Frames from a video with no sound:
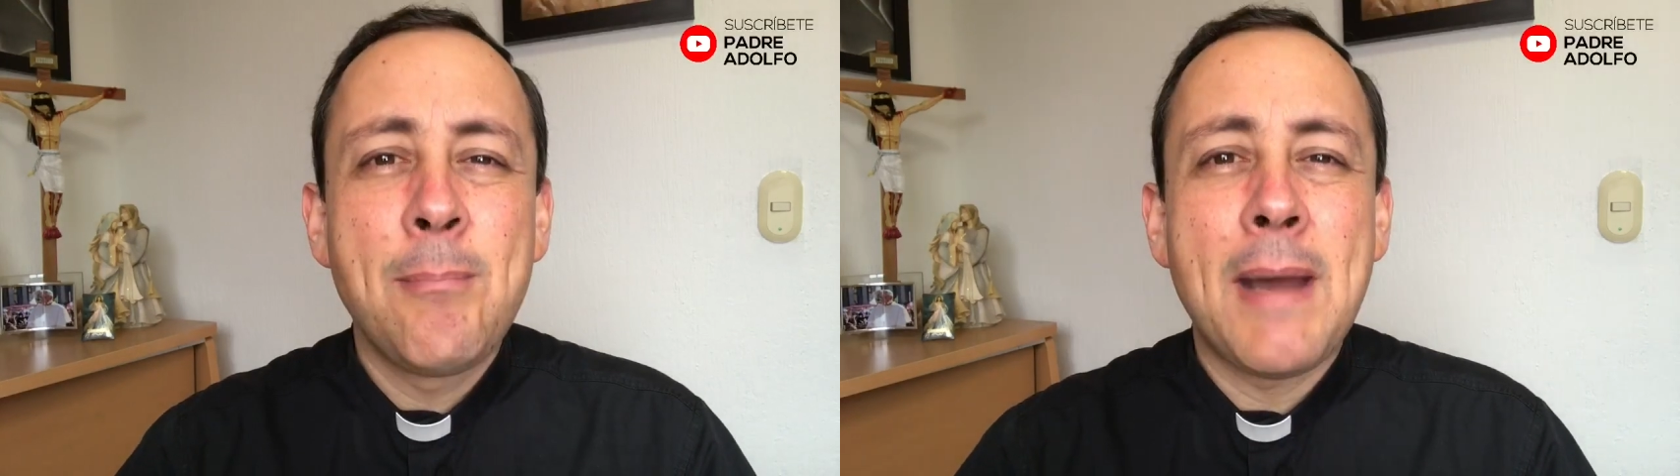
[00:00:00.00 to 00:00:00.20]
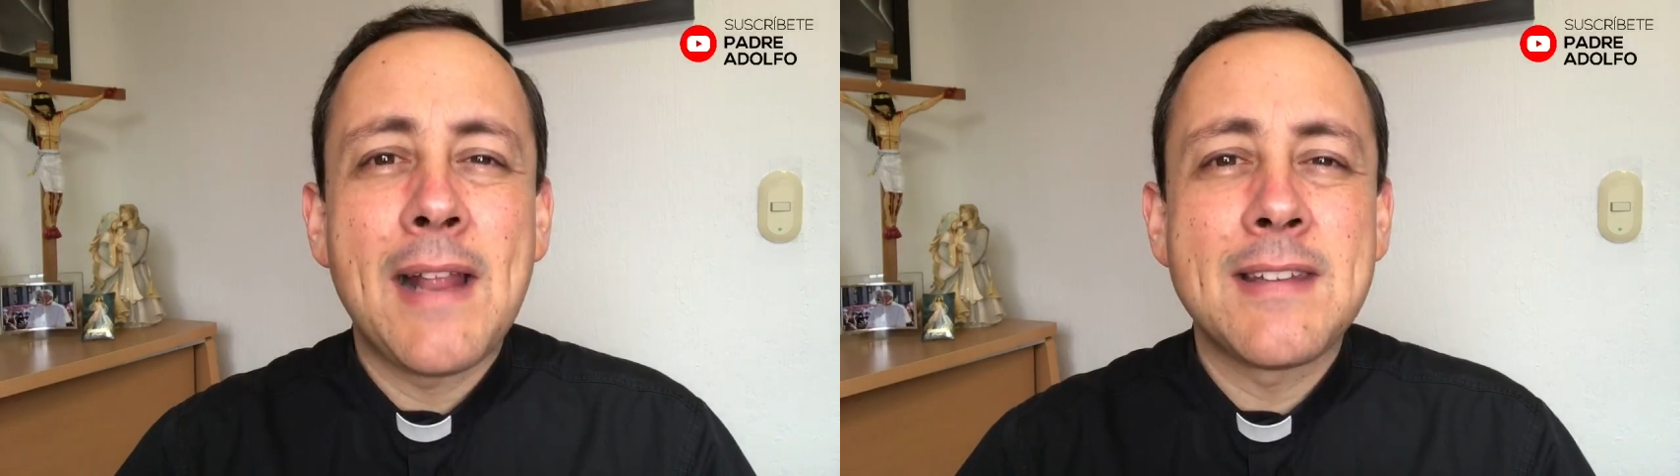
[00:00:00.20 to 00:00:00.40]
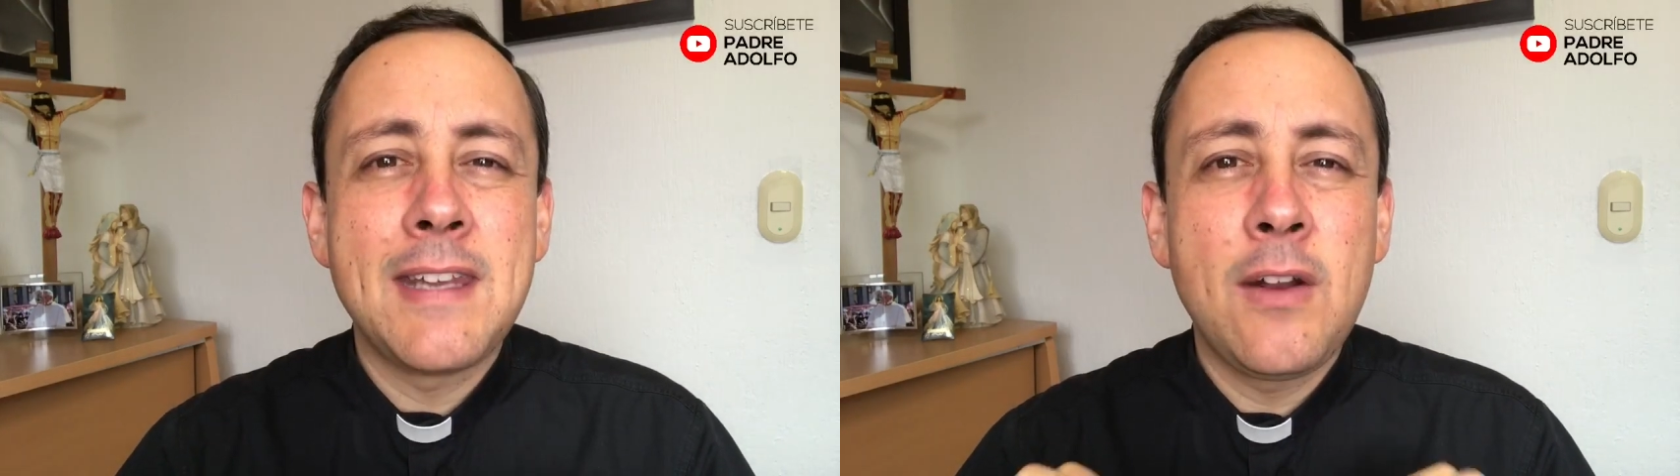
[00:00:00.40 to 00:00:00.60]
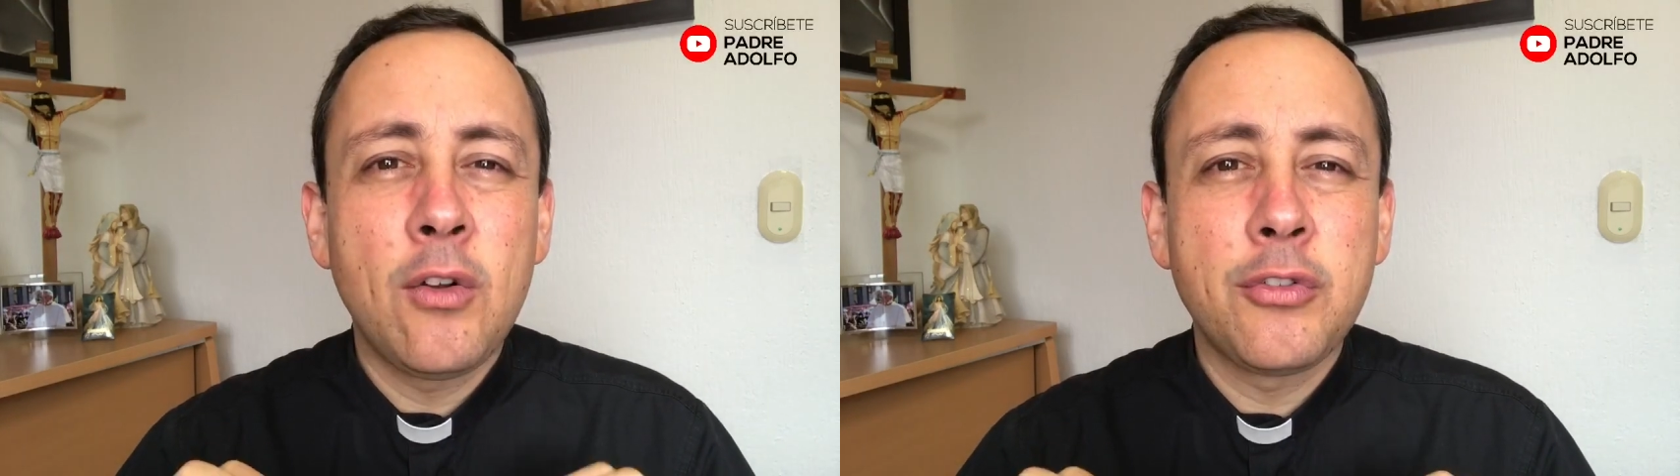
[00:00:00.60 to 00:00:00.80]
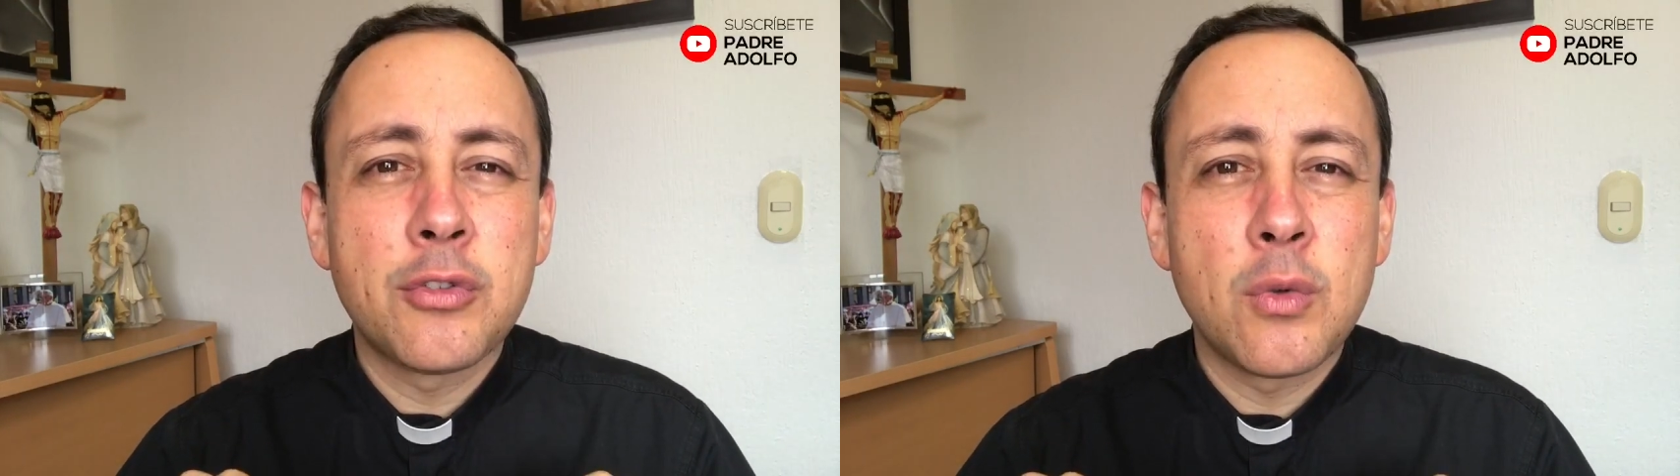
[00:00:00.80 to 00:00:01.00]
para seguir
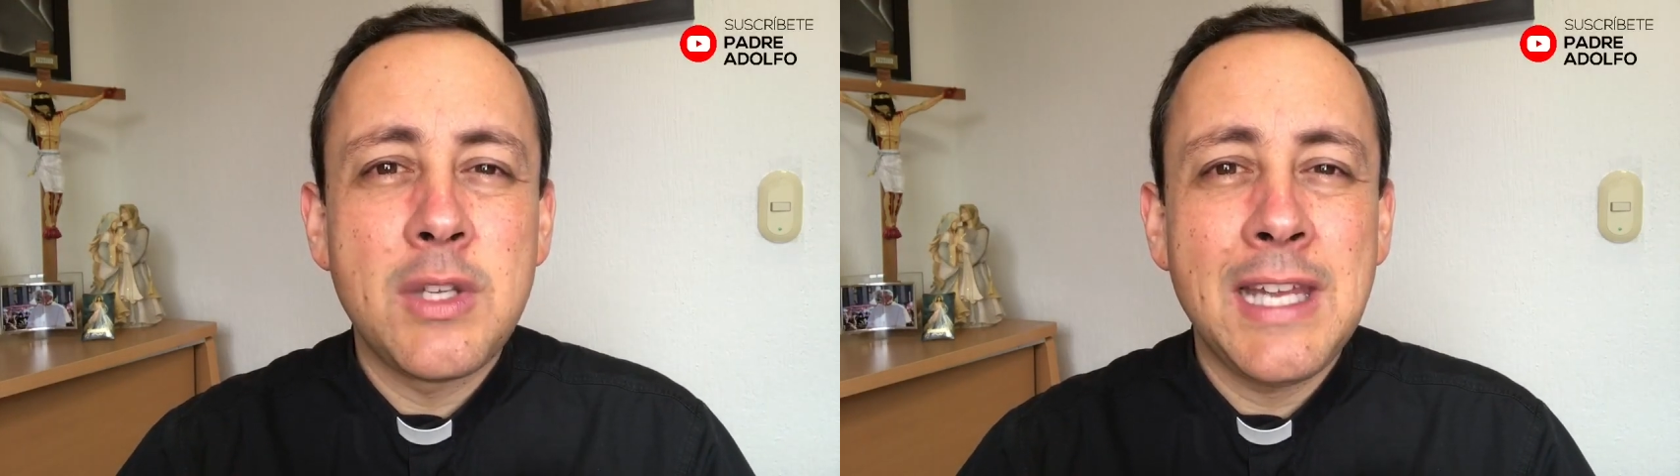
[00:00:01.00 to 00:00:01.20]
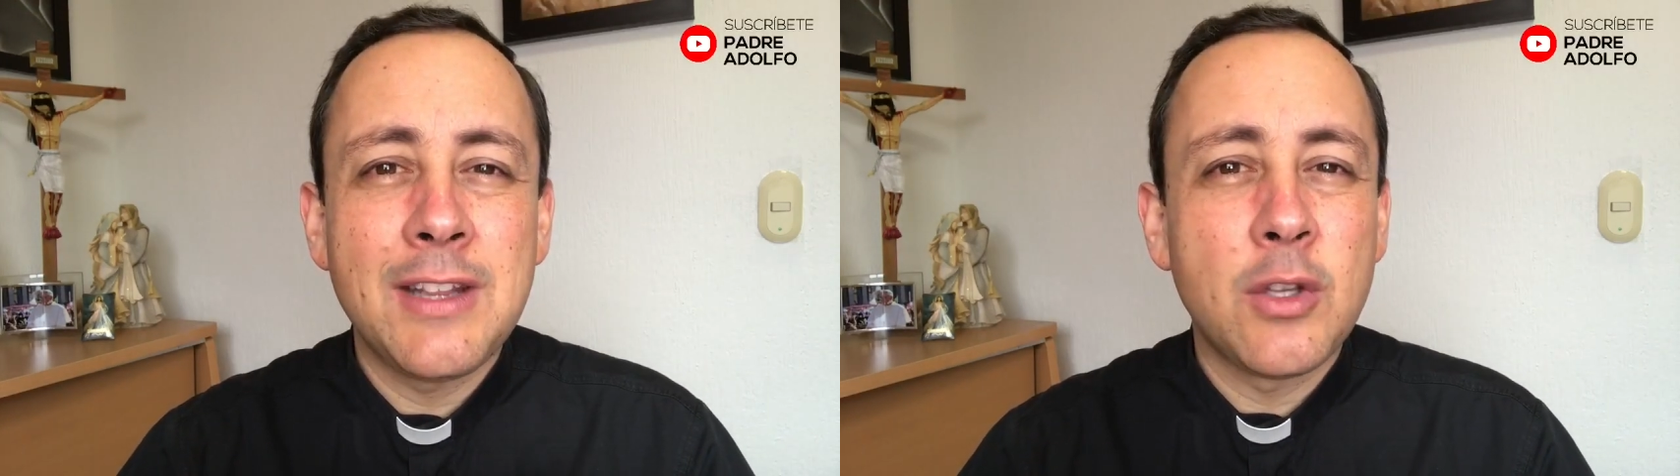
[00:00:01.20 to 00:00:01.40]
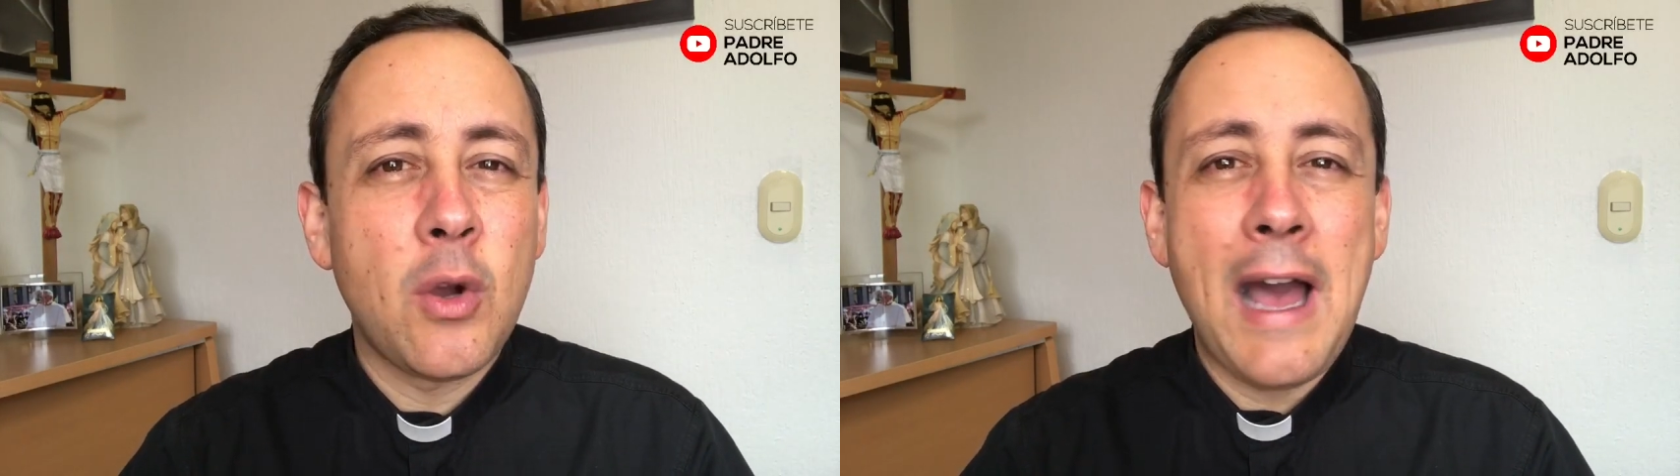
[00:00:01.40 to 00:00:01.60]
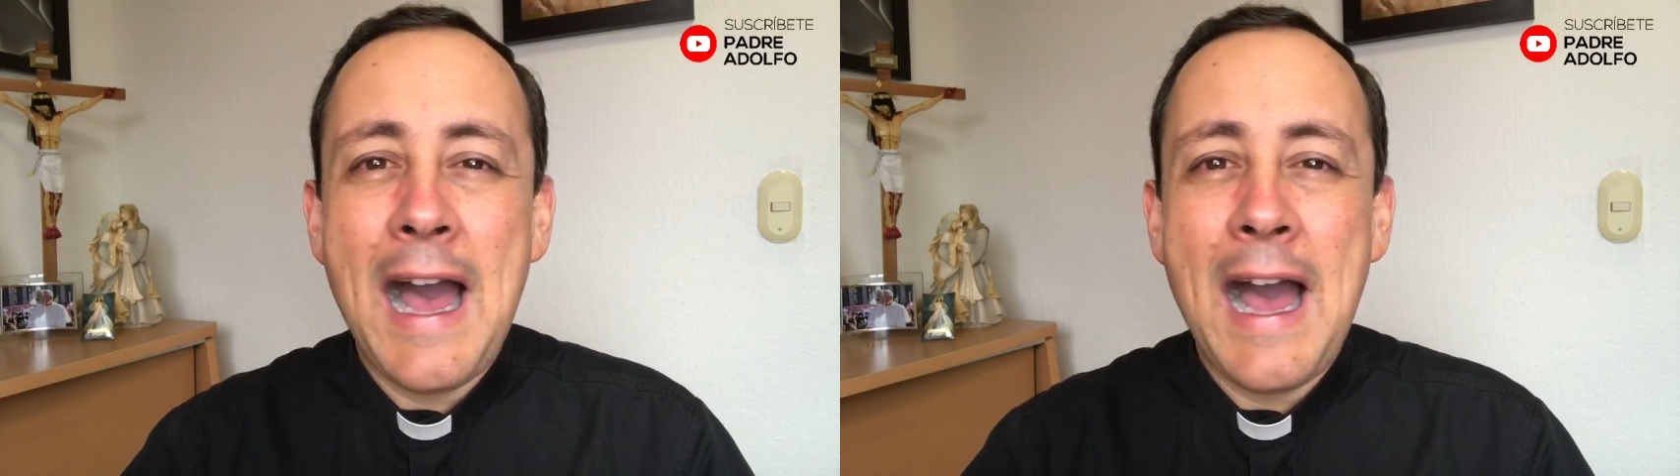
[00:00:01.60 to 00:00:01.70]
construyendo